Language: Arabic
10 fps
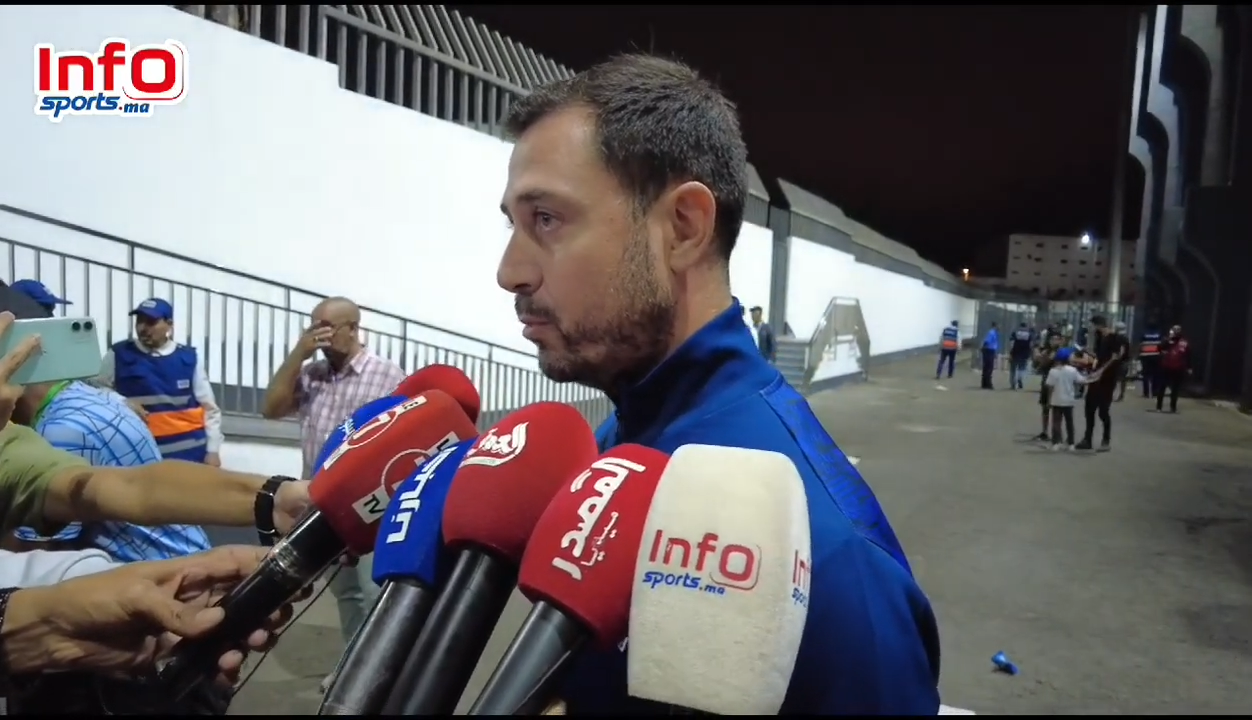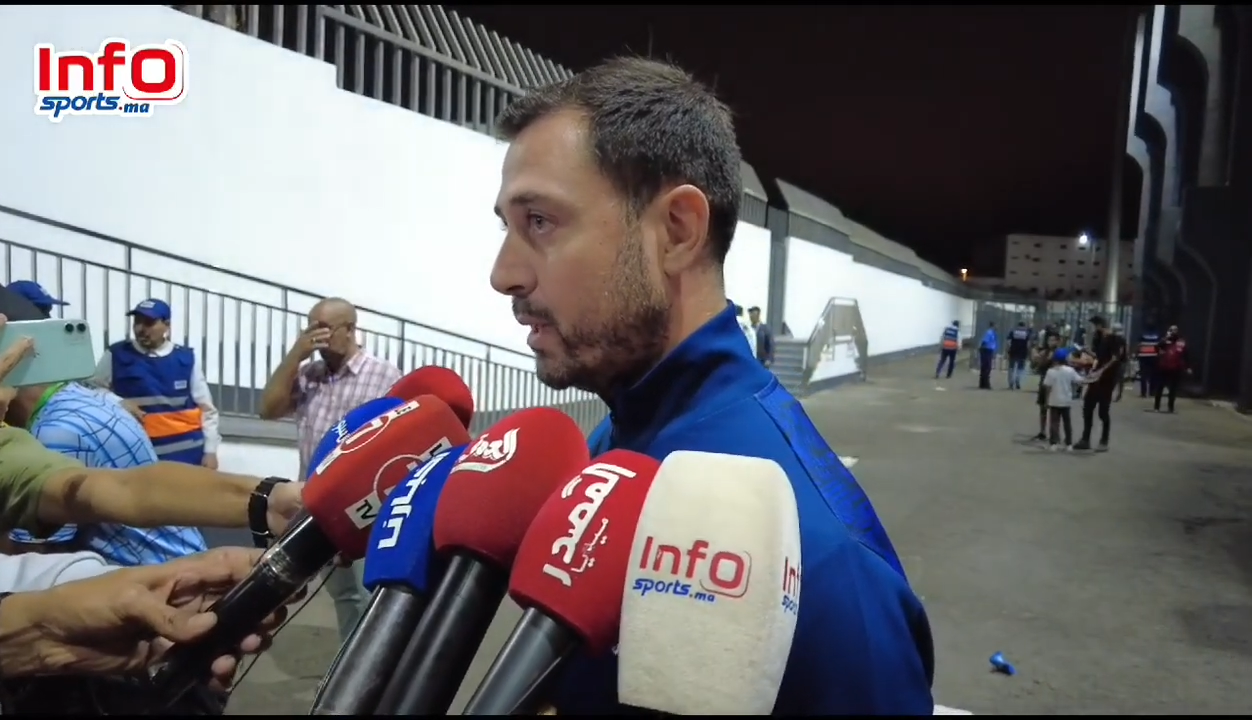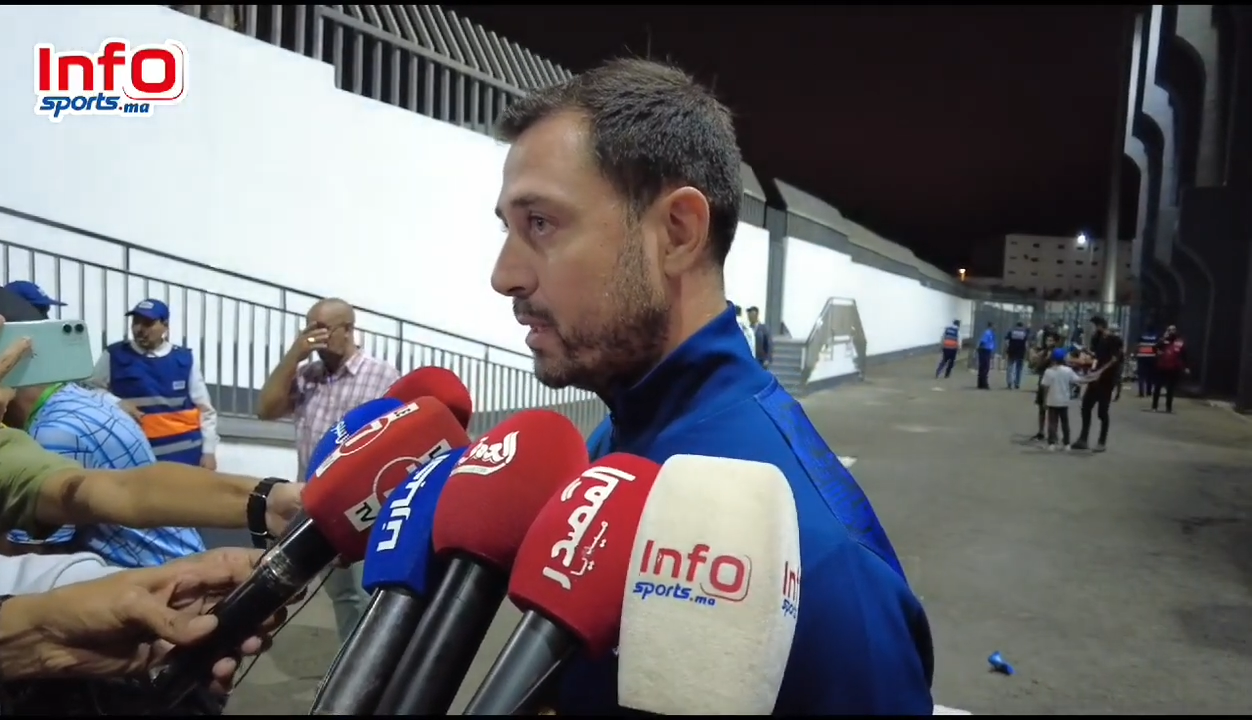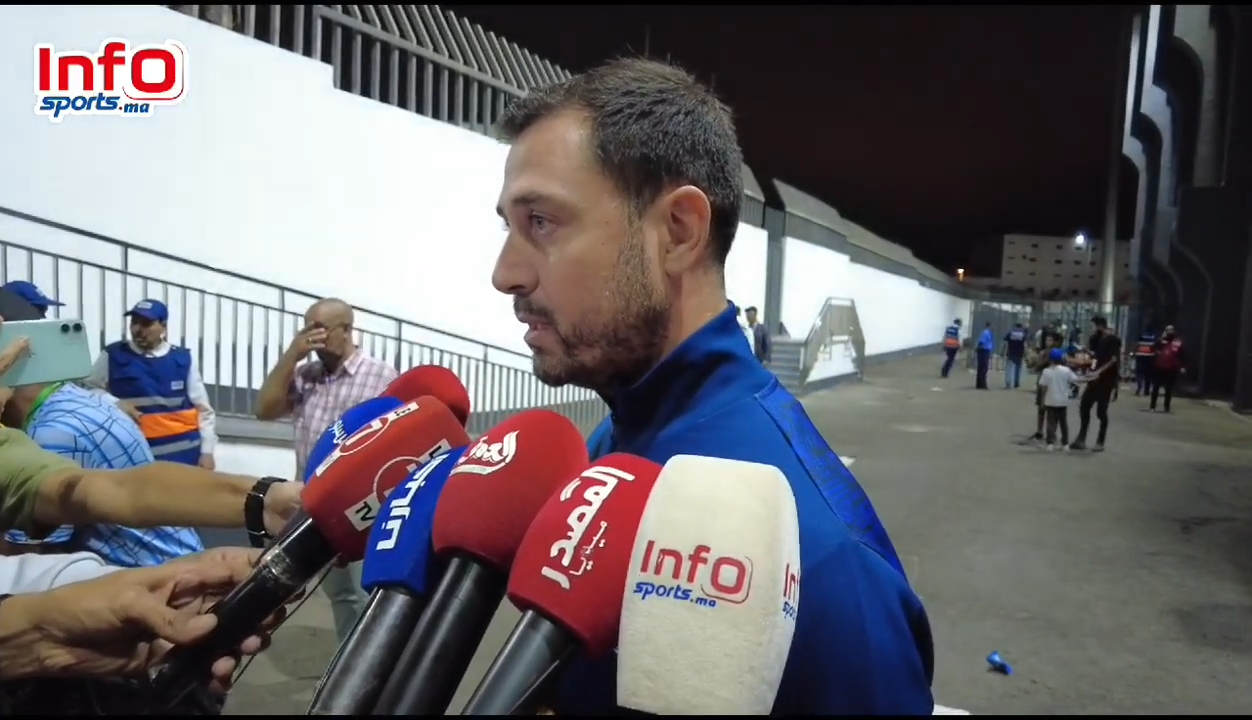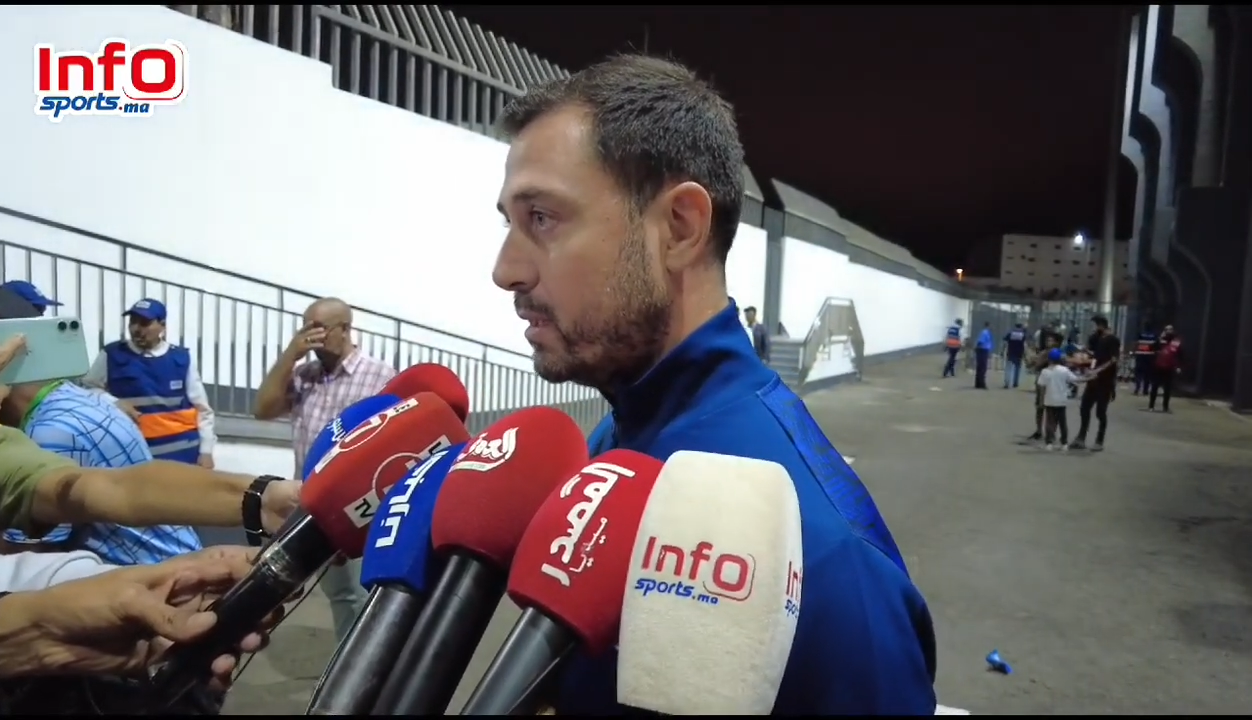
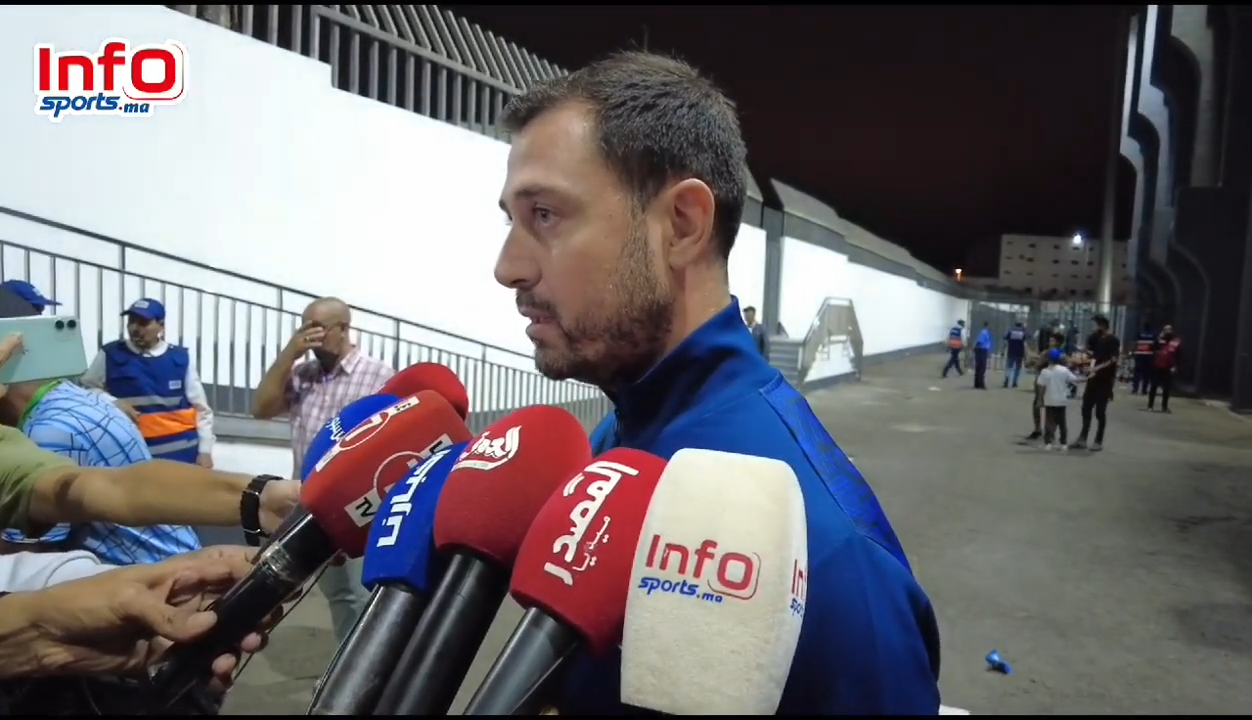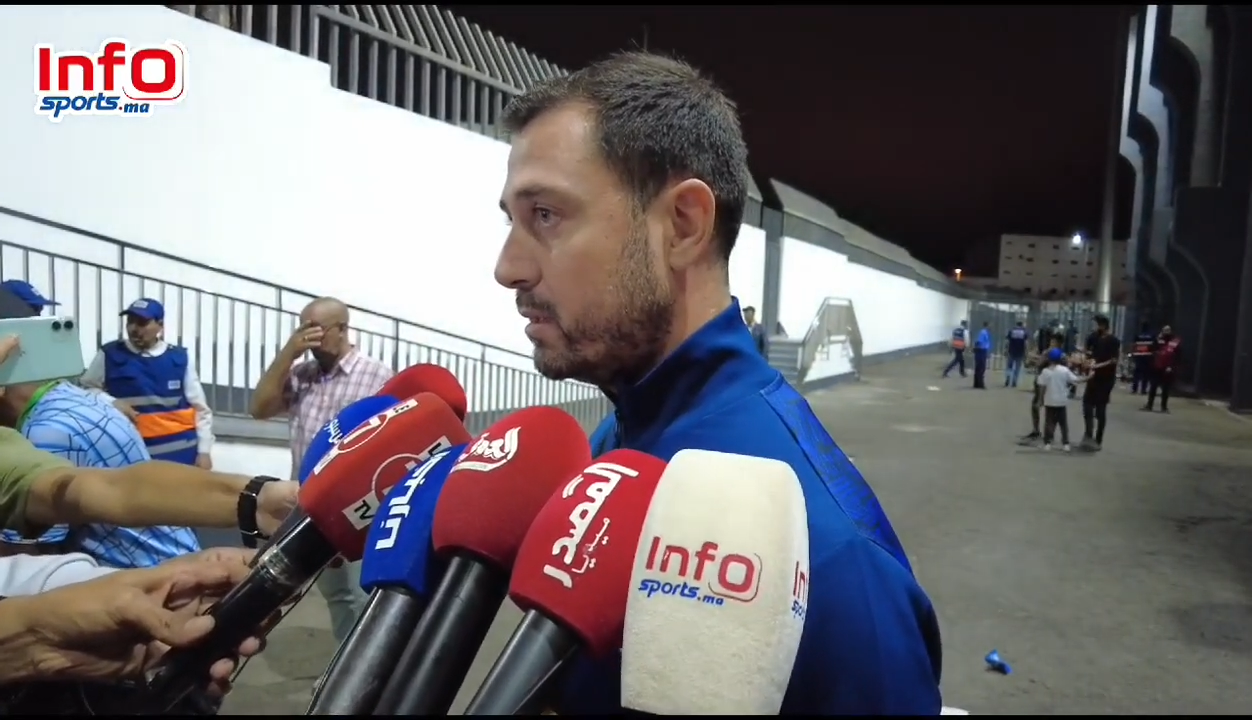وبعد